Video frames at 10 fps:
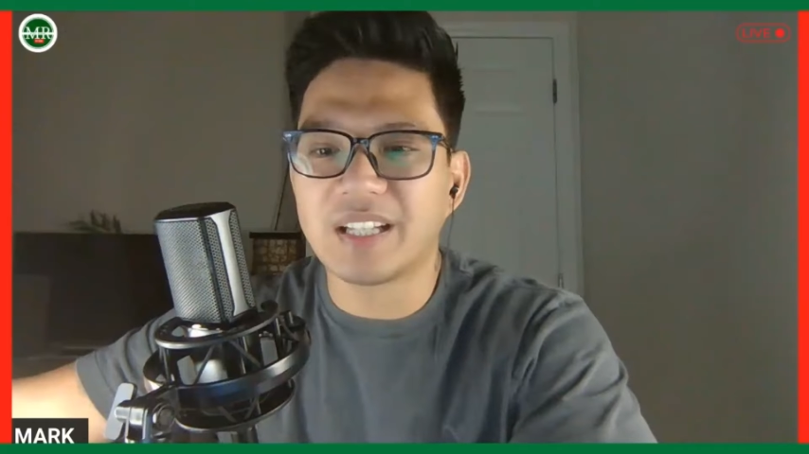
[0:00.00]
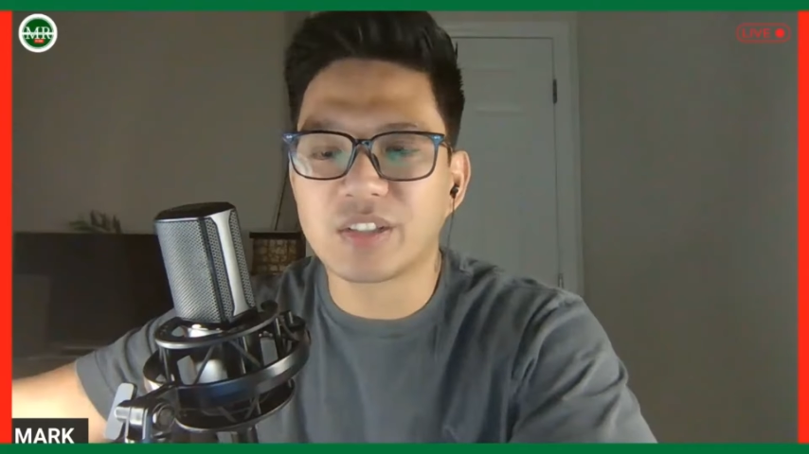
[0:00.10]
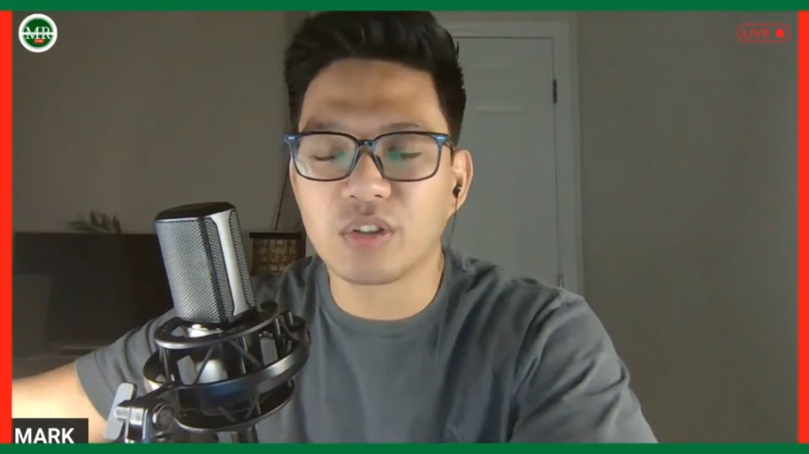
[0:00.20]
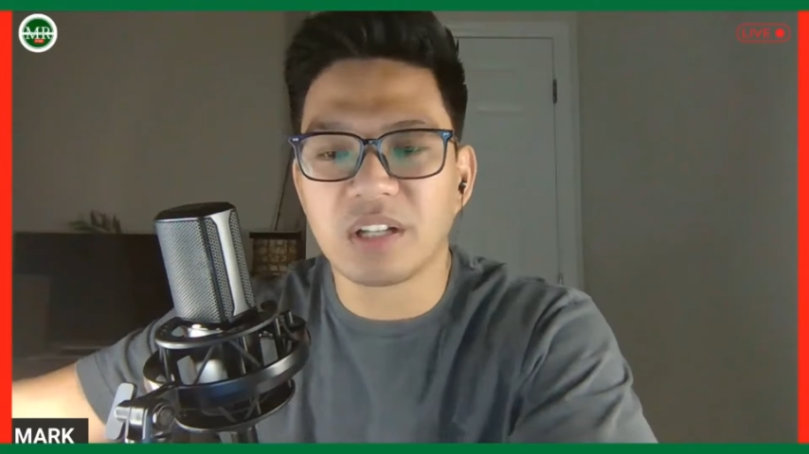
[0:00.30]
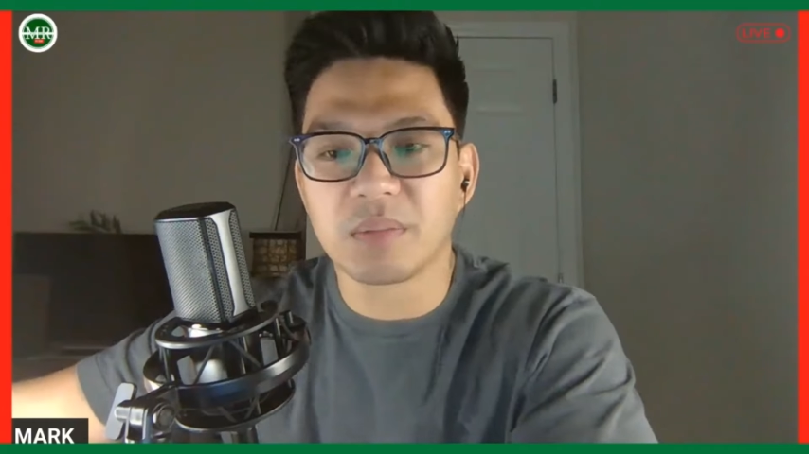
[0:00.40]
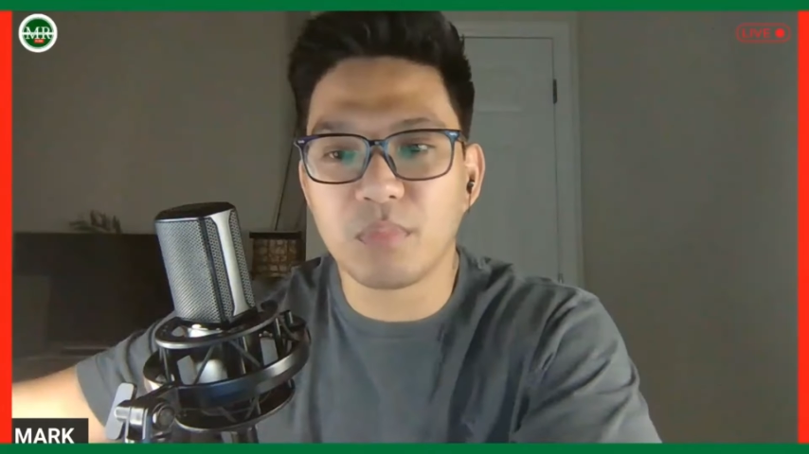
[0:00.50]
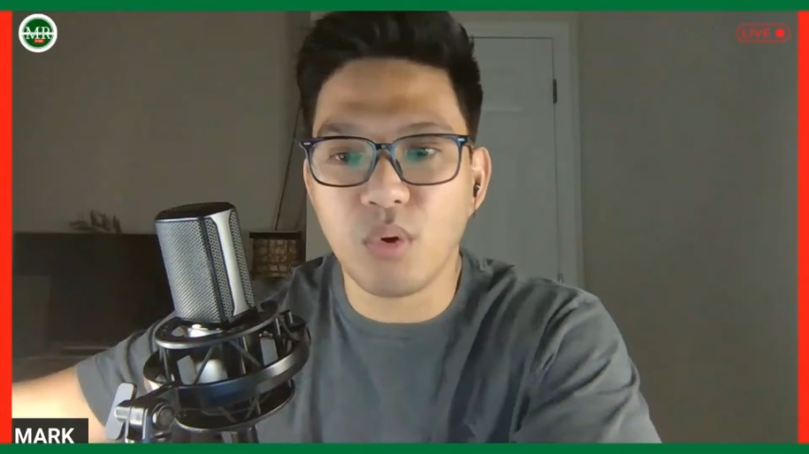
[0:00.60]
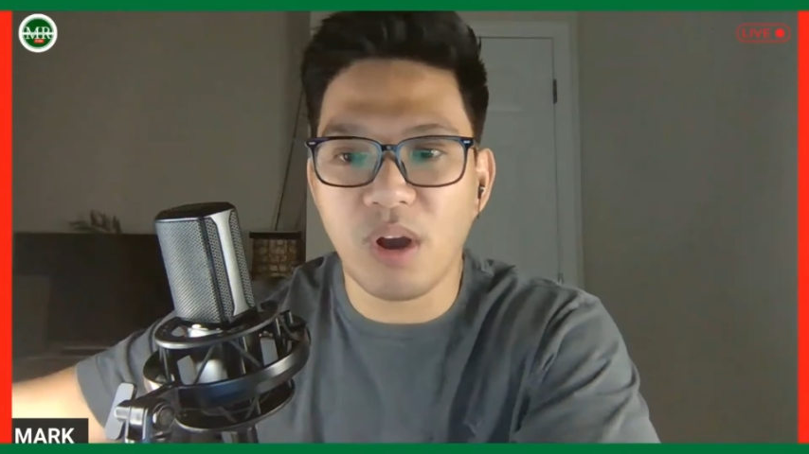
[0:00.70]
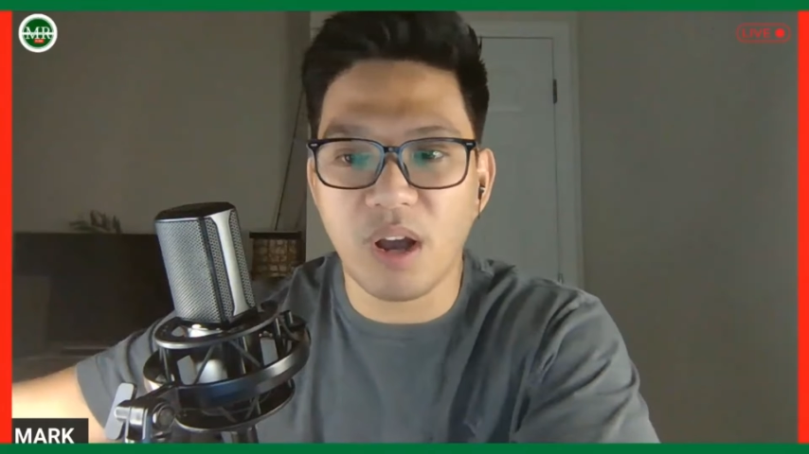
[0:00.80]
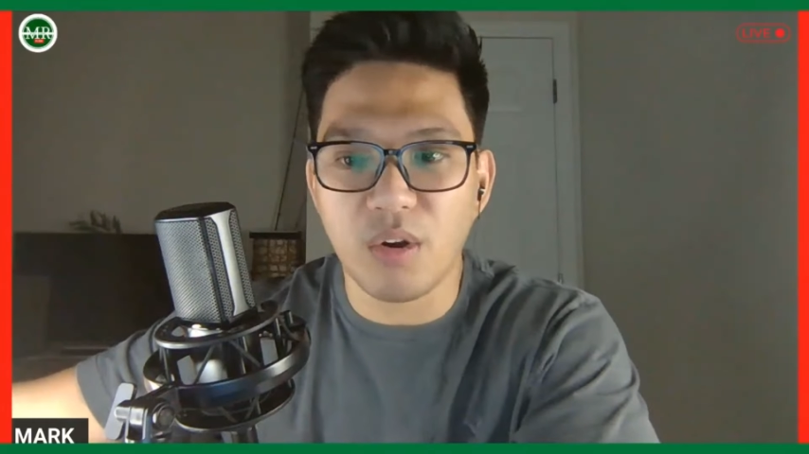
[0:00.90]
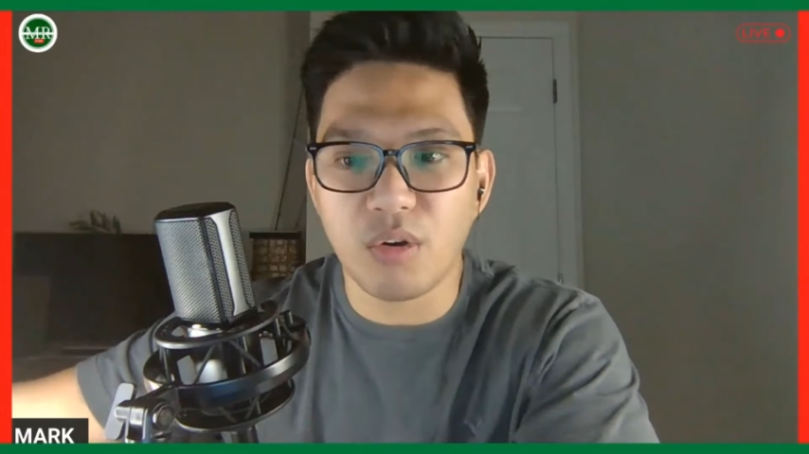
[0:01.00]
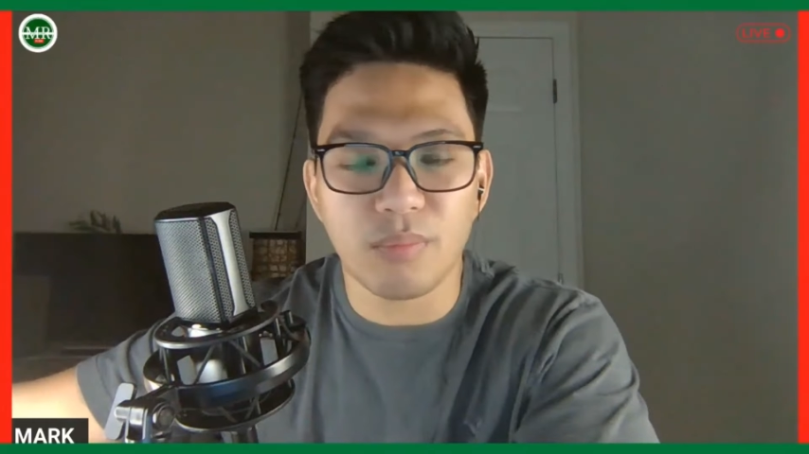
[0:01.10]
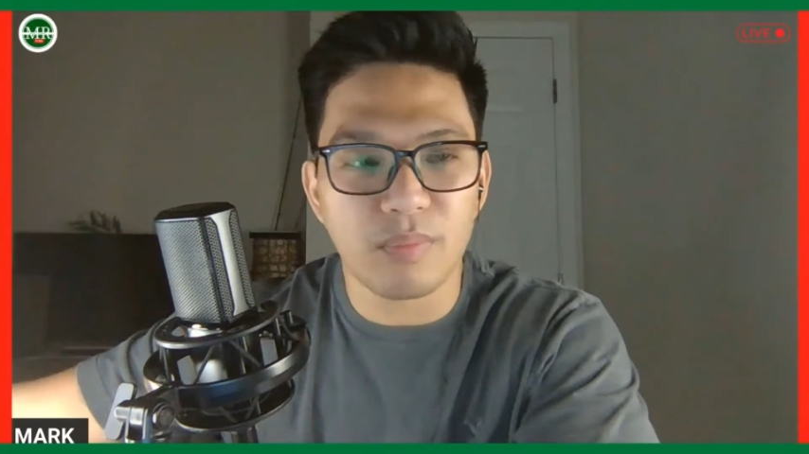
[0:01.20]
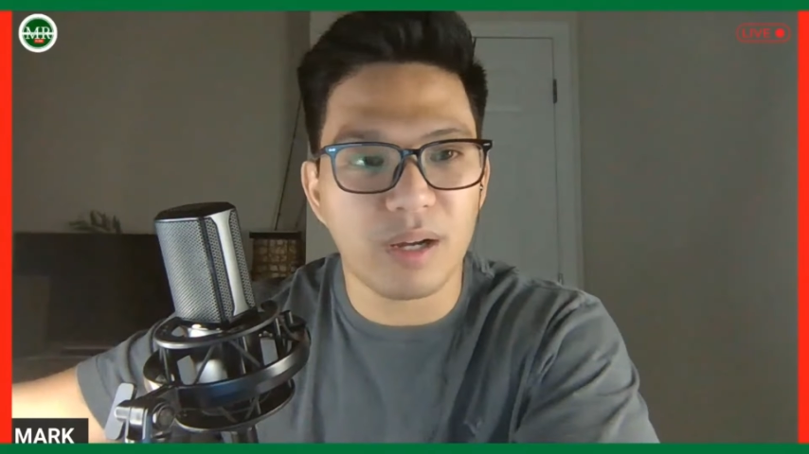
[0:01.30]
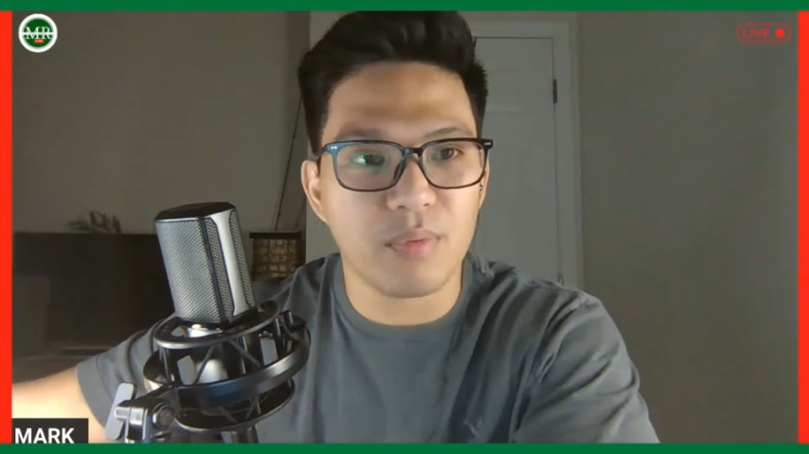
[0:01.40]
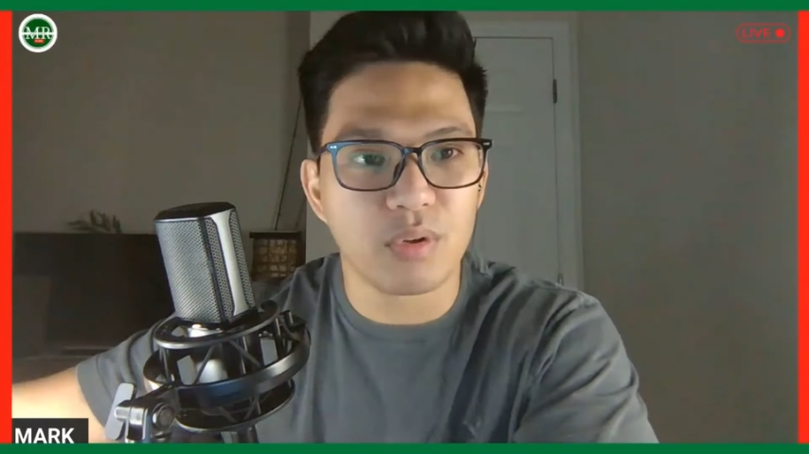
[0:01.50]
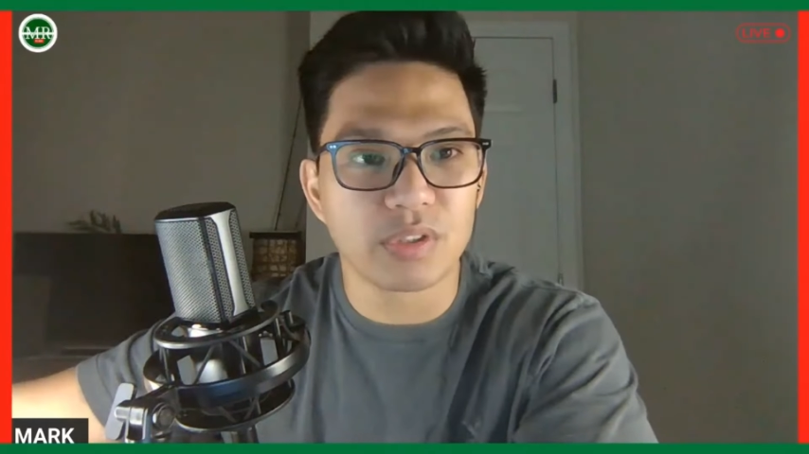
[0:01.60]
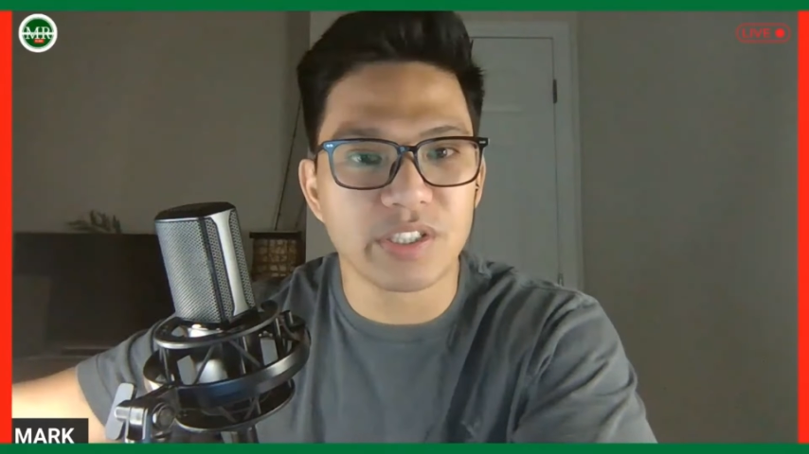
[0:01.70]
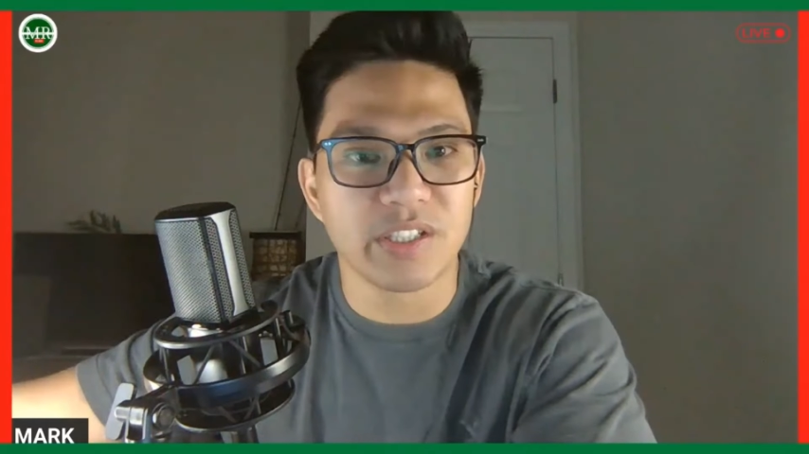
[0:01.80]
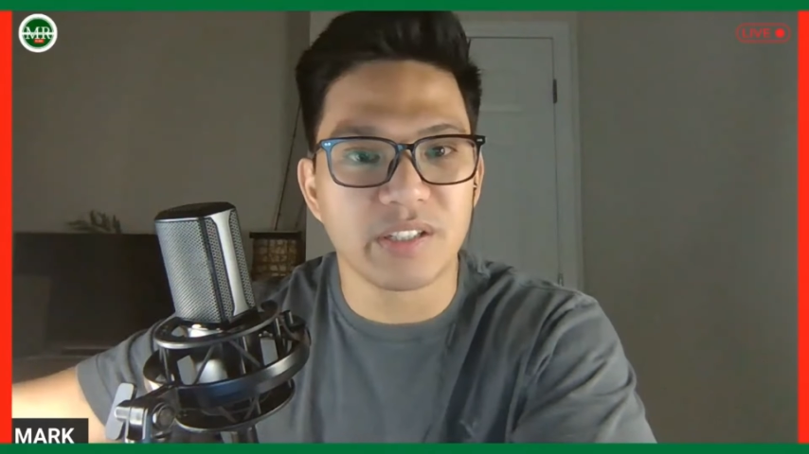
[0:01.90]
eto nagbunga ho, mga
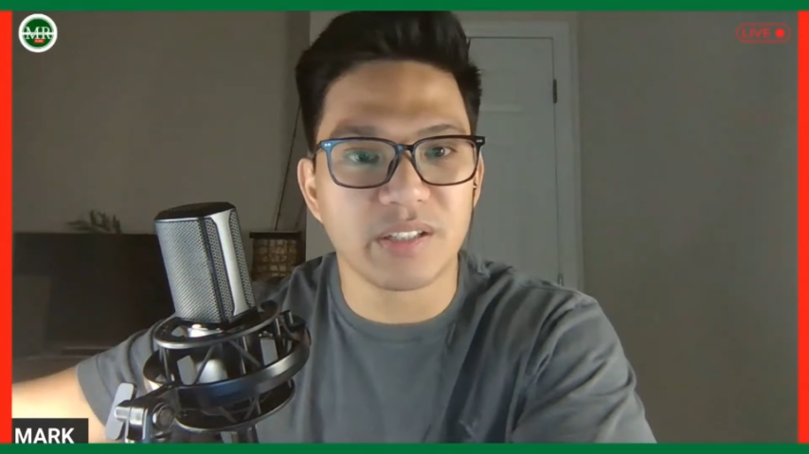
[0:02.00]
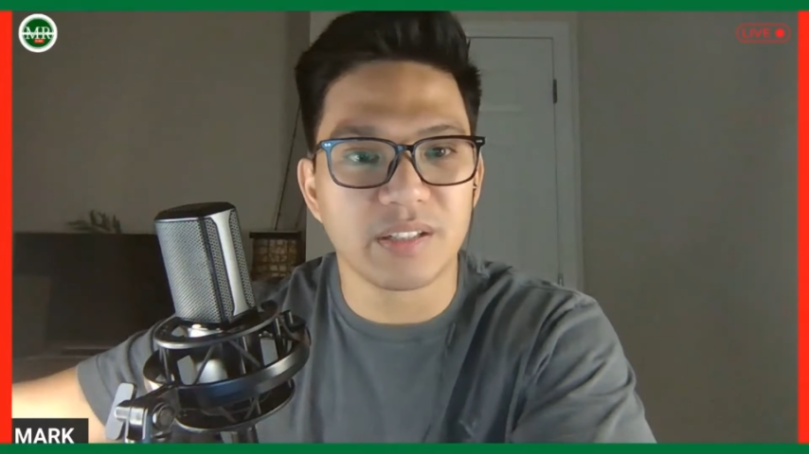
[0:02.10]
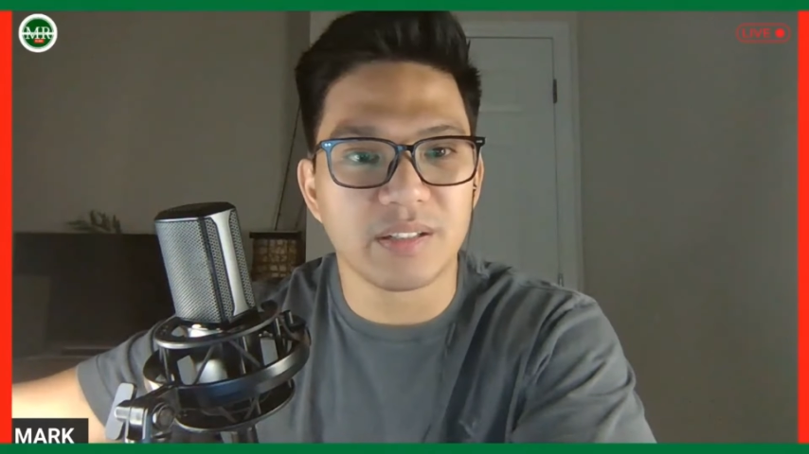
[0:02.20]
bossing.